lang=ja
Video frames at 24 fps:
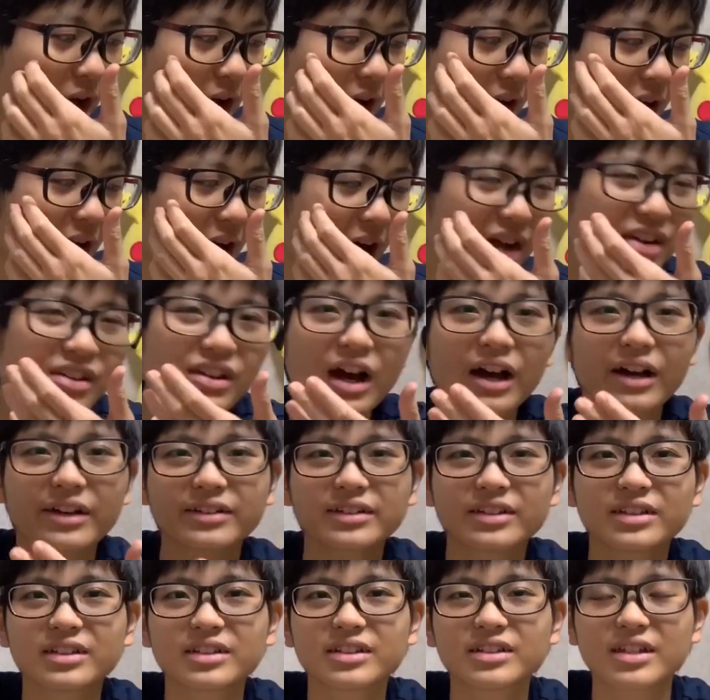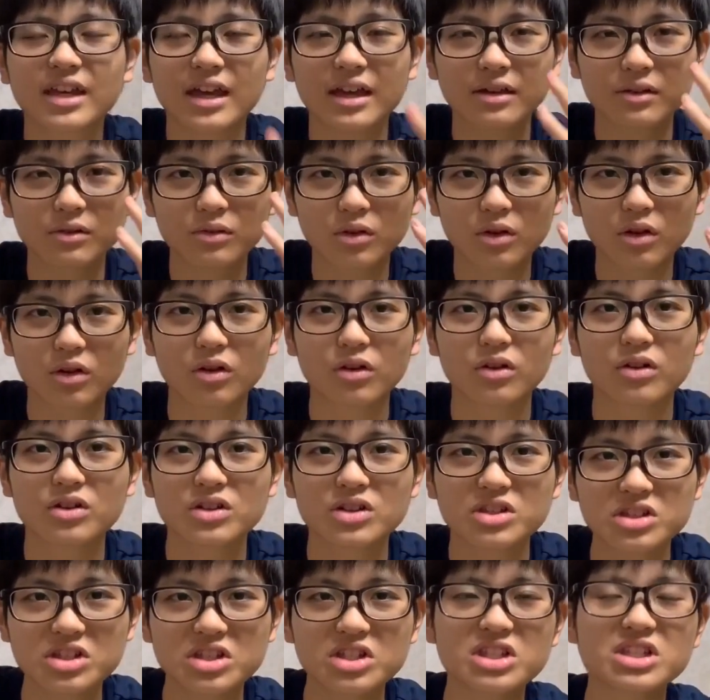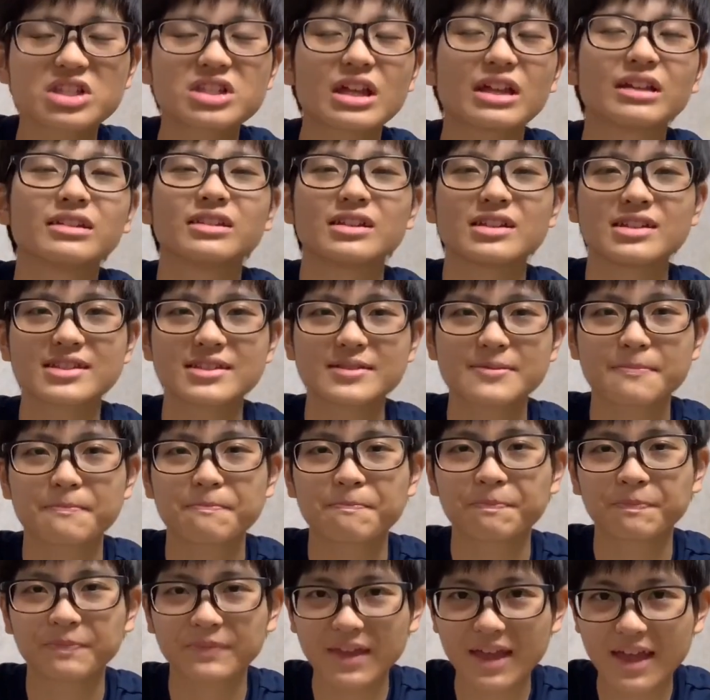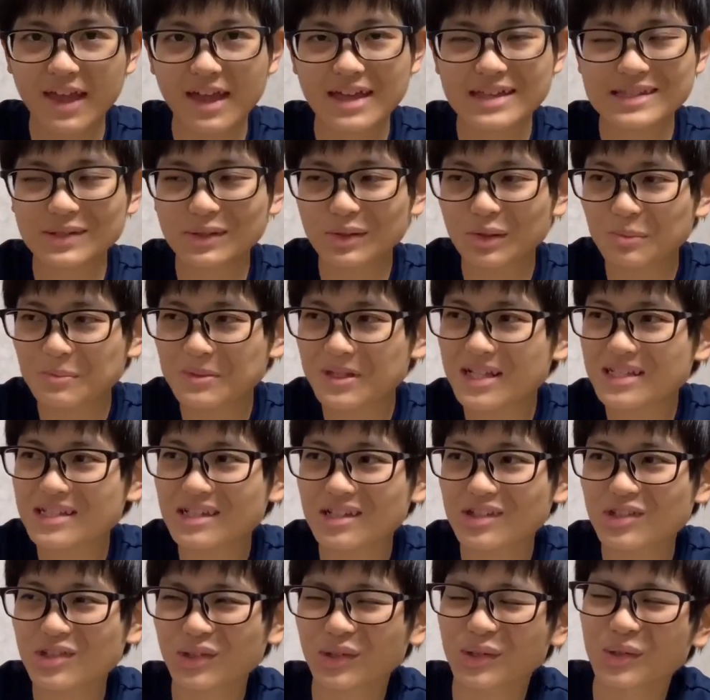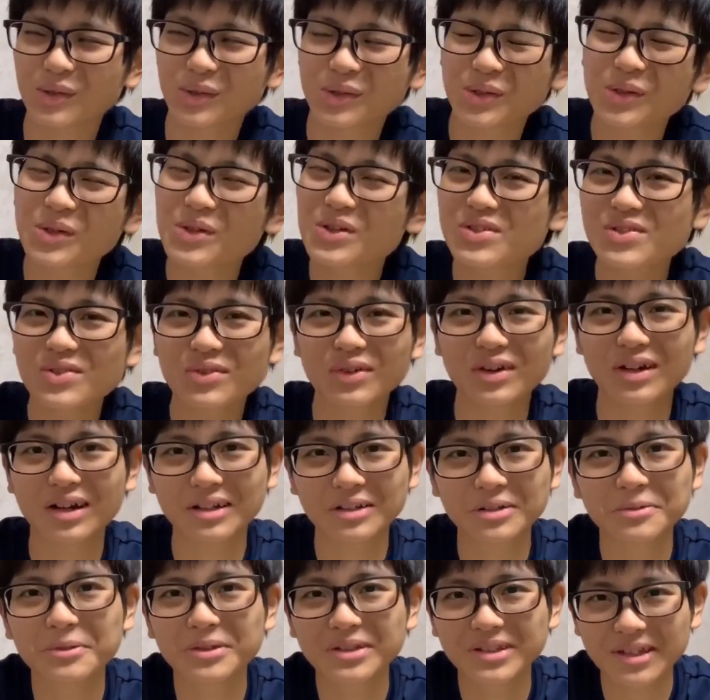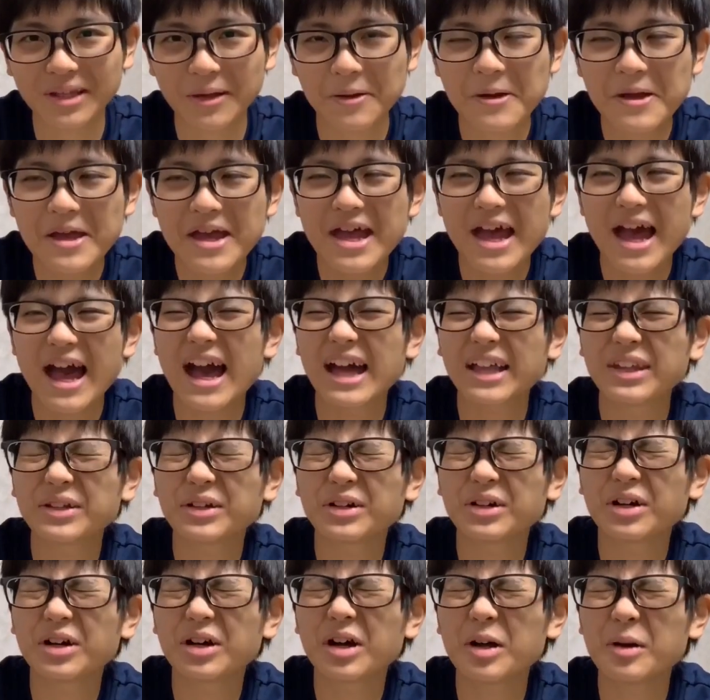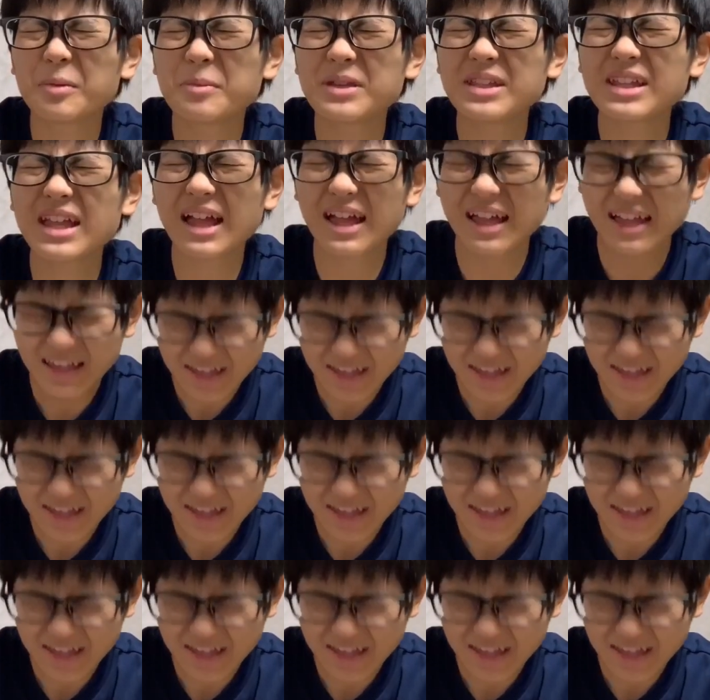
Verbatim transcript: ある発見をしたんです。で、それを皆さんにちょっと今日共有しようかなと思って。あのー、みんな、